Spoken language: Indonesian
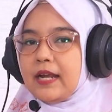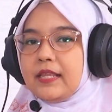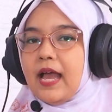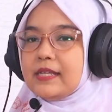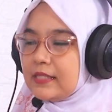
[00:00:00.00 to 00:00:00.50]

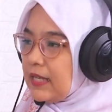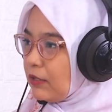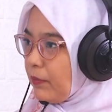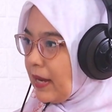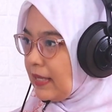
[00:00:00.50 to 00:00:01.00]
karena
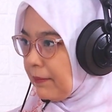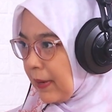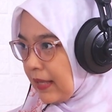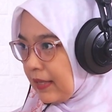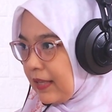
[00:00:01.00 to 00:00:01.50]
ASI itu by
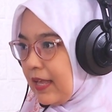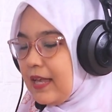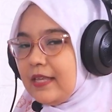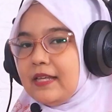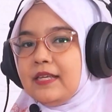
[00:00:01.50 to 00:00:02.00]
demand
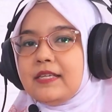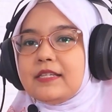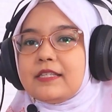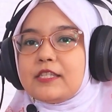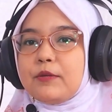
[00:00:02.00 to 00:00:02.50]

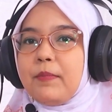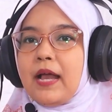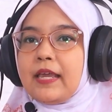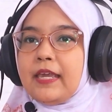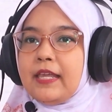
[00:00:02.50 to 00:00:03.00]
jadi
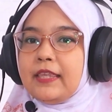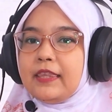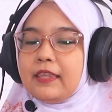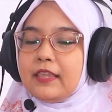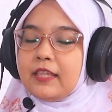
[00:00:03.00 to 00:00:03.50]

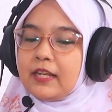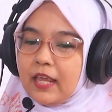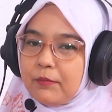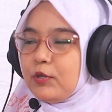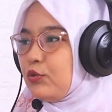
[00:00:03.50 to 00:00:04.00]
semakin
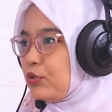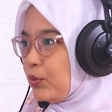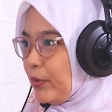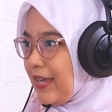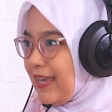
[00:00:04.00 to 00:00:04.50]
sering
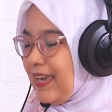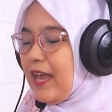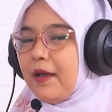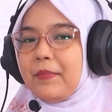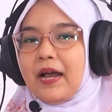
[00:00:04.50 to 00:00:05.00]
menyusui
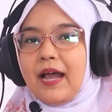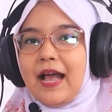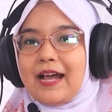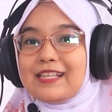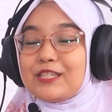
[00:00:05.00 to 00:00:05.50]

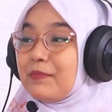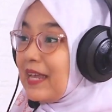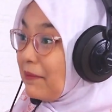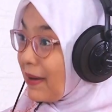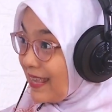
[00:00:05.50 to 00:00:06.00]
maka akan
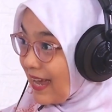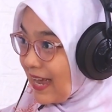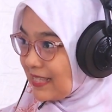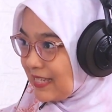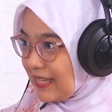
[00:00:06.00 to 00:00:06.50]
semakin
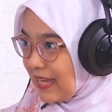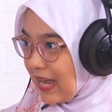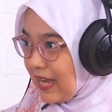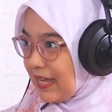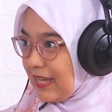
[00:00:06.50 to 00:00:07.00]
banyak
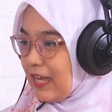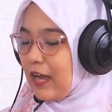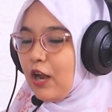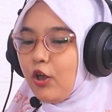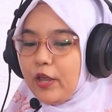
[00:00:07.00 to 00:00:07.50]
asinya.
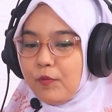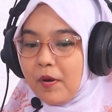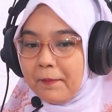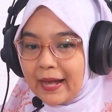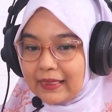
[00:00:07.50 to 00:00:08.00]
Kalau ibu
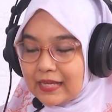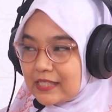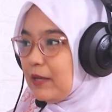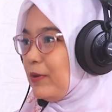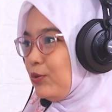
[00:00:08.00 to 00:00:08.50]

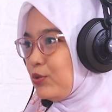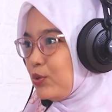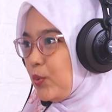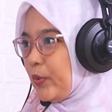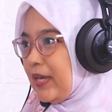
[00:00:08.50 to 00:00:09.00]
membatasi
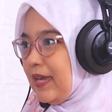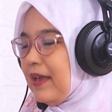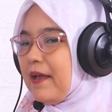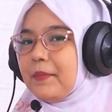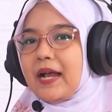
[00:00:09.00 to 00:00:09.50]

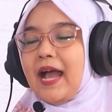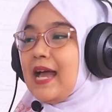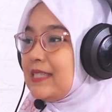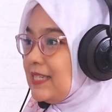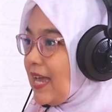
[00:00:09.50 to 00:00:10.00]
menyusui
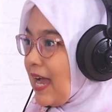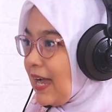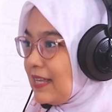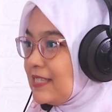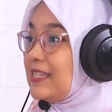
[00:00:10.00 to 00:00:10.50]
maka asinya
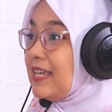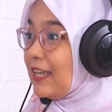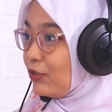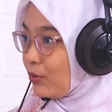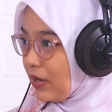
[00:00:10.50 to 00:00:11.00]
akan
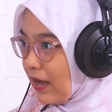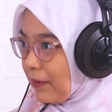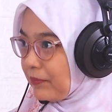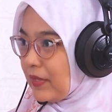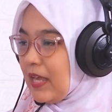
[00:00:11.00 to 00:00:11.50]
sedikit
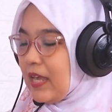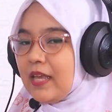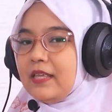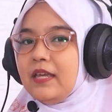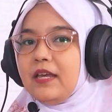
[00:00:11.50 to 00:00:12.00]
juga.
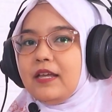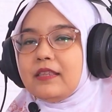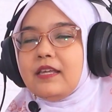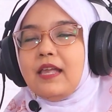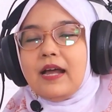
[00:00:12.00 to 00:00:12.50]
Jadi
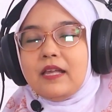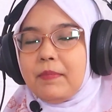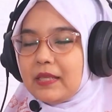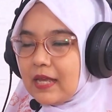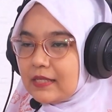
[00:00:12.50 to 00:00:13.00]
tidak
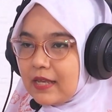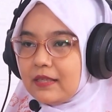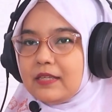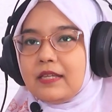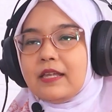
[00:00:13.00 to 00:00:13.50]
ada
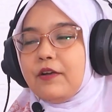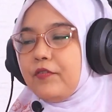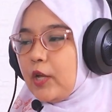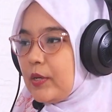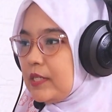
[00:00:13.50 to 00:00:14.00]
batasan, tidak ada
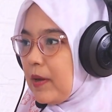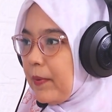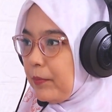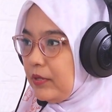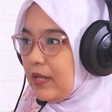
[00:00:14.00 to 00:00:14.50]
frekuensi
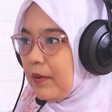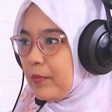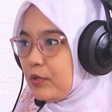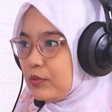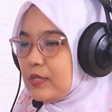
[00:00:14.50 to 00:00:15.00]
apapun
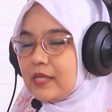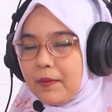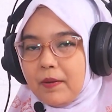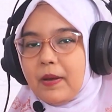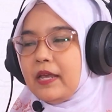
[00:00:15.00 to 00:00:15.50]
dalam menyusui
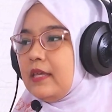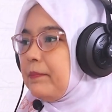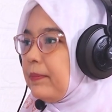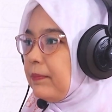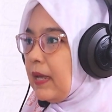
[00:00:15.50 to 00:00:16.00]
selama
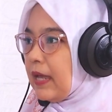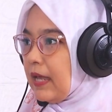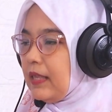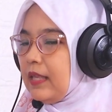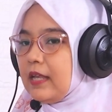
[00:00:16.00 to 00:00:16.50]
bayinya
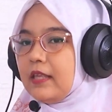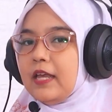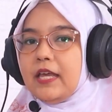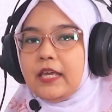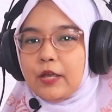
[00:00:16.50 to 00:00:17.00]
pengen dan
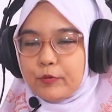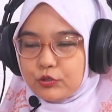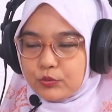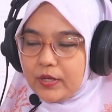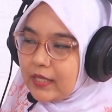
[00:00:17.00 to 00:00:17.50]
ingin
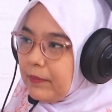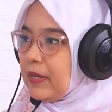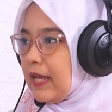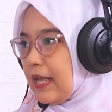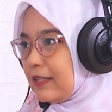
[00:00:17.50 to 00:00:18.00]
menyusui kita
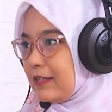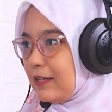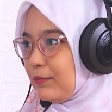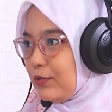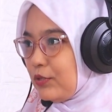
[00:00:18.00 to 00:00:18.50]
berikan
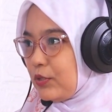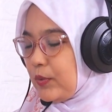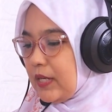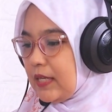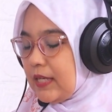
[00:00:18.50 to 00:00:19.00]

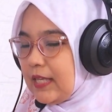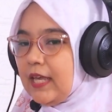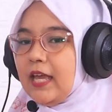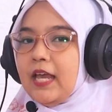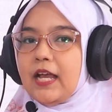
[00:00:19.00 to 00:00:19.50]
menyusui. Hmm.
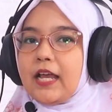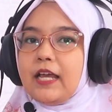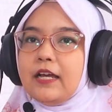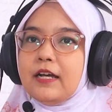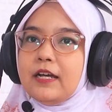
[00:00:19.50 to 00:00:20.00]
Jadi
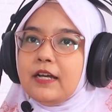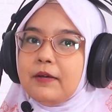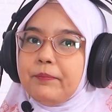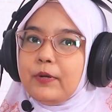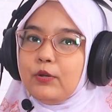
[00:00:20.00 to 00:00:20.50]
e,
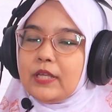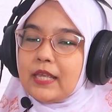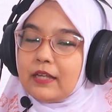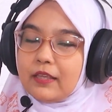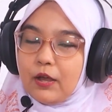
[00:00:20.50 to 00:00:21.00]
perlu
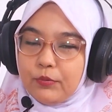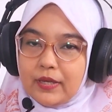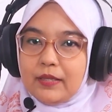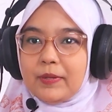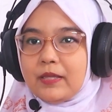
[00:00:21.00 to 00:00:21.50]
kita
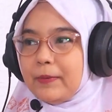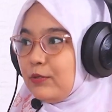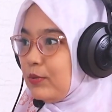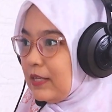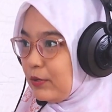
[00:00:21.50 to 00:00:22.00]
ketahui
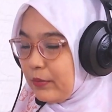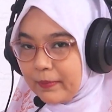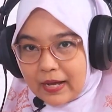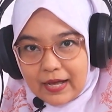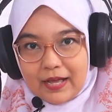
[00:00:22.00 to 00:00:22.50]
teman-teman juga di
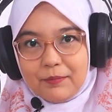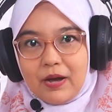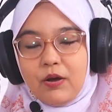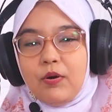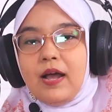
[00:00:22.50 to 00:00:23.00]
rumah
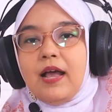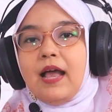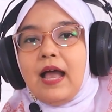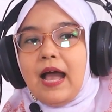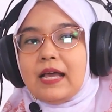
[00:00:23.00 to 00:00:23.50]
bahwa
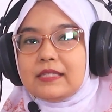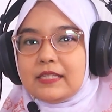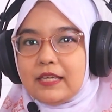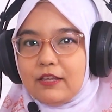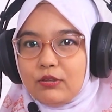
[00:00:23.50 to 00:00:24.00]

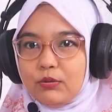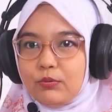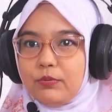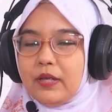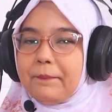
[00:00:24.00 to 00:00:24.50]
ASI
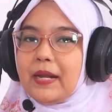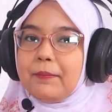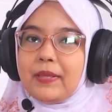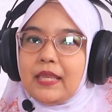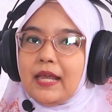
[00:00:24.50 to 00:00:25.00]
itu yang
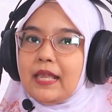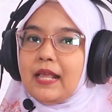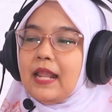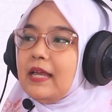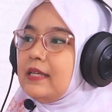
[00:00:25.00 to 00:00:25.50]
paling penting
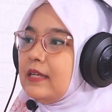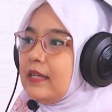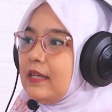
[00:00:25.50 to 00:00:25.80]
adalah